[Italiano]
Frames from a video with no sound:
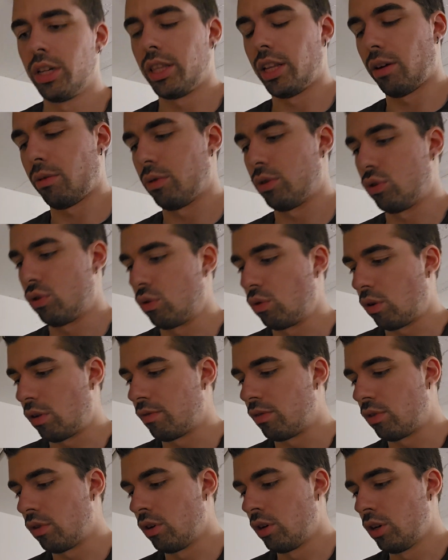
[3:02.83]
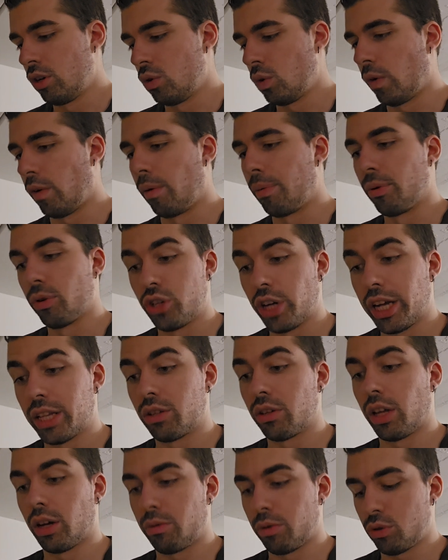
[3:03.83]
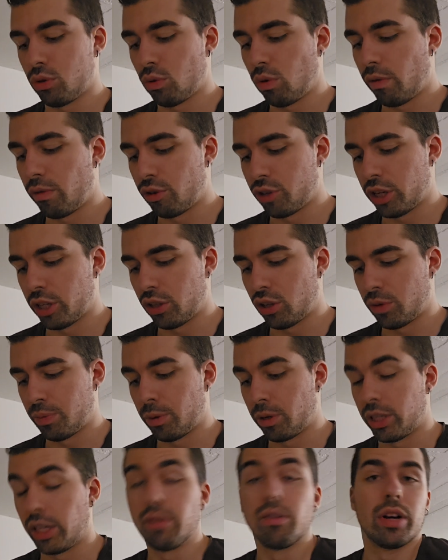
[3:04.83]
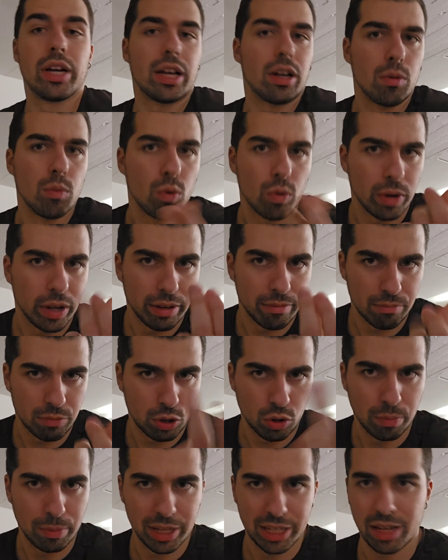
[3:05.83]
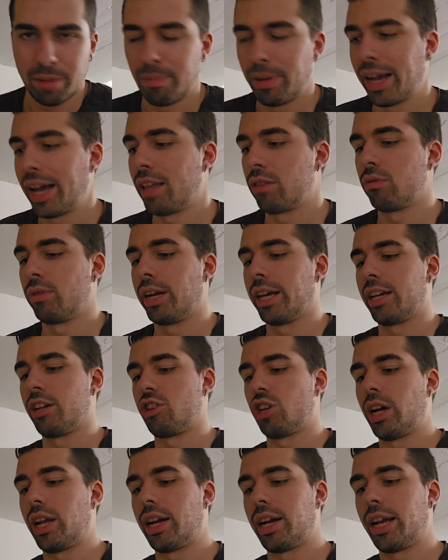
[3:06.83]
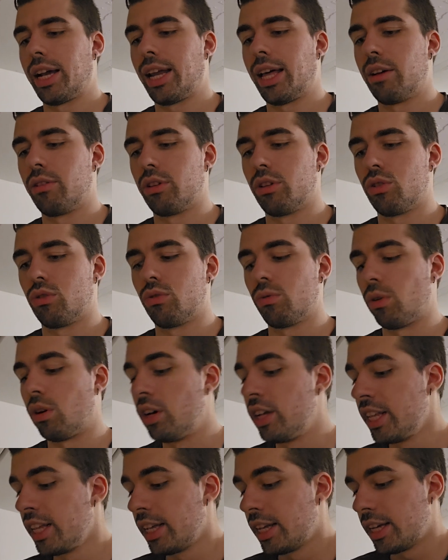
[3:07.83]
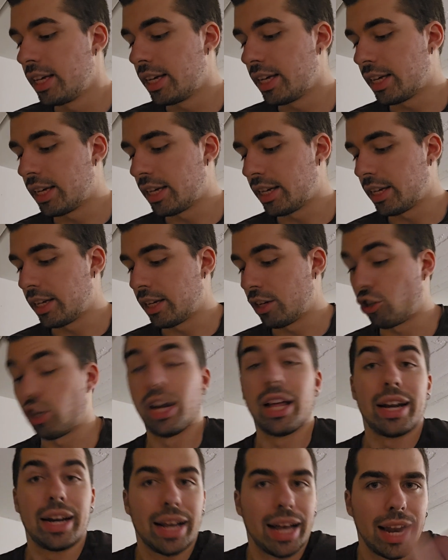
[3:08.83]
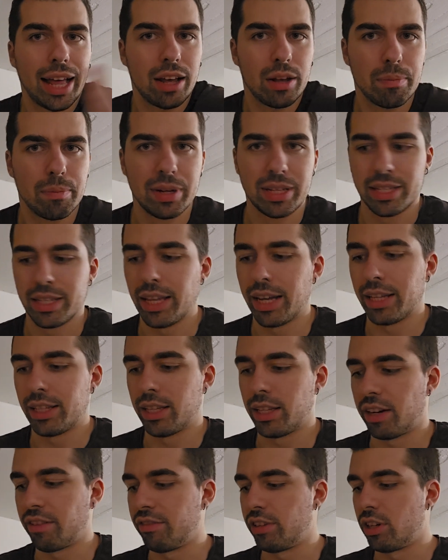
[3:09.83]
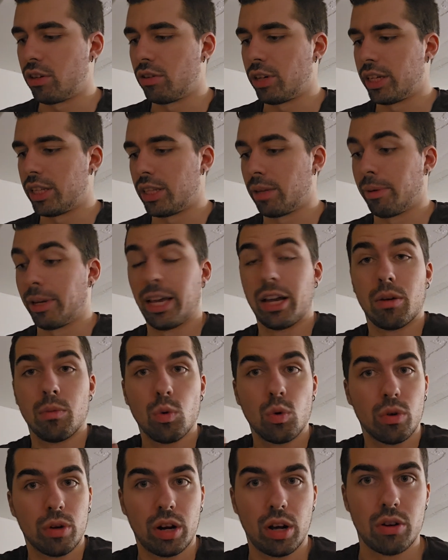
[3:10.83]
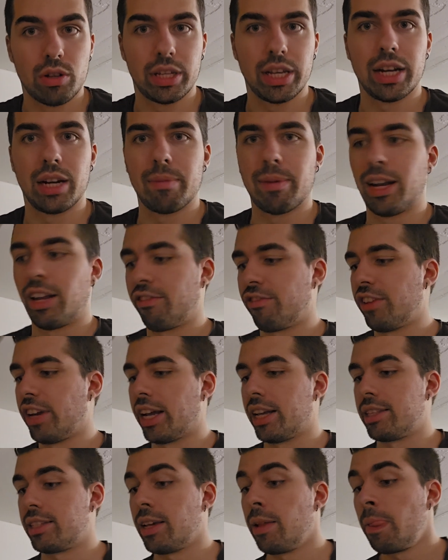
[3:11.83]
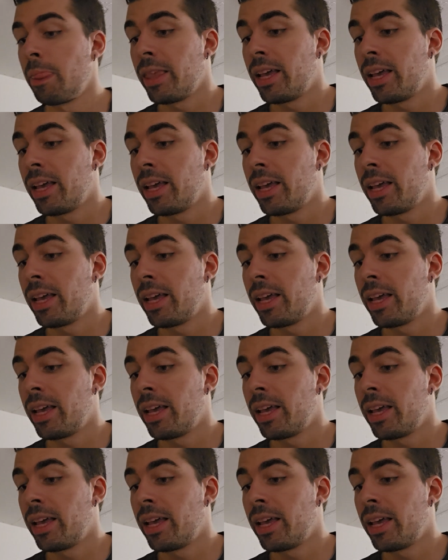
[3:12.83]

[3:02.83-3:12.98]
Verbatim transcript: da questo nuovo, nuovo, progetto, da questo nuovo centro sportivo che comunque commessa ha pagato, non è che ce l'ha regalato nessuno, eh, ce l'ha regalato il presidente, tra virgolette, perché comunque è una cosa che rimane a Firenze.